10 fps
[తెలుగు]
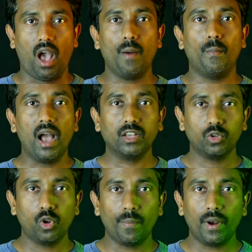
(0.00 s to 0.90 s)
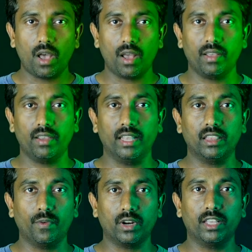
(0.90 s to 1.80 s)
ఆ బాక్స్ లోపల
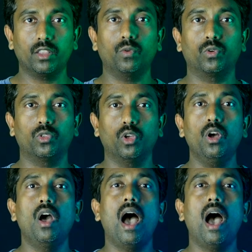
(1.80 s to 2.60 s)
ఎంతవరకు అయితే ఉంటుందో